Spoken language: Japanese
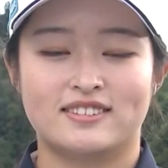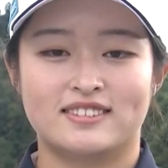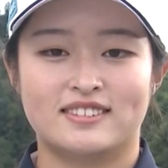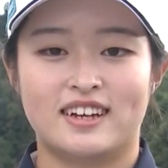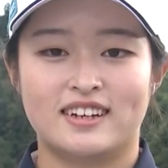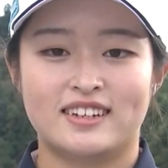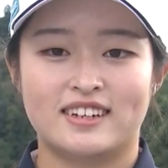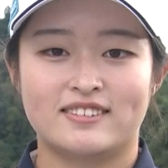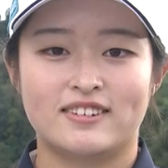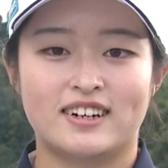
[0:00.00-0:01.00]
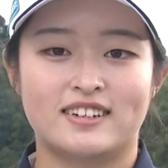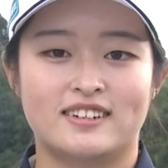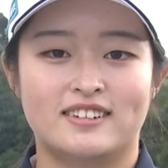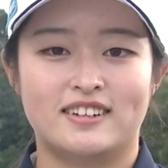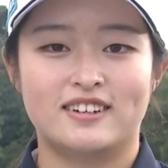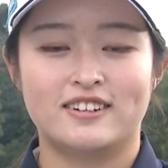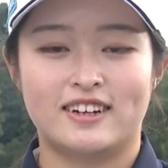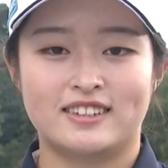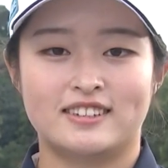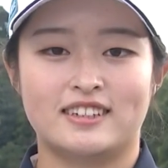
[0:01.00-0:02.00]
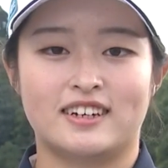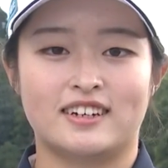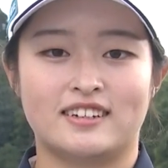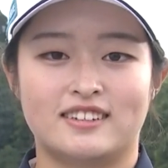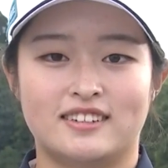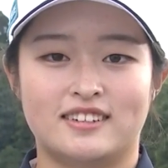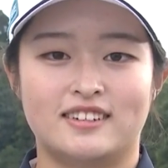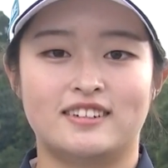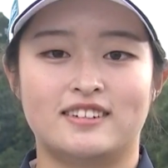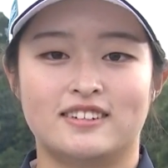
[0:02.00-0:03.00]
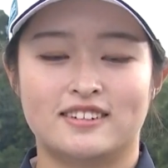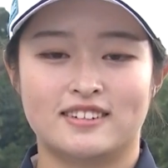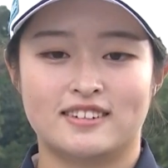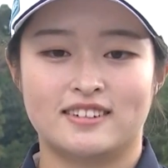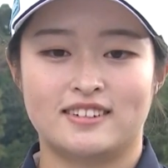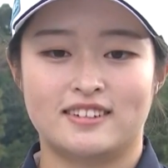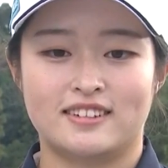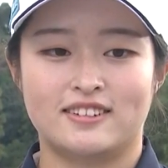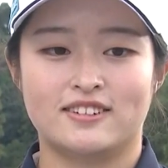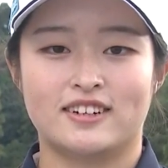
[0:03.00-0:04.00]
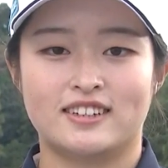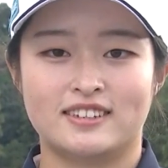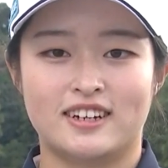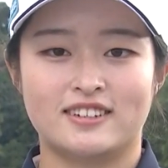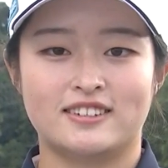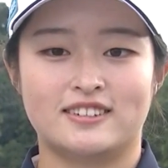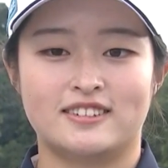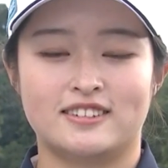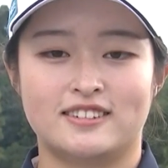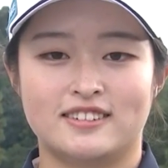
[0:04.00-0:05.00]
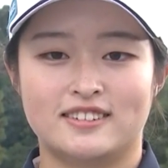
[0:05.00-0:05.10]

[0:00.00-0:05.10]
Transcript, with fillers: 来年はレギュラーツアーに活躍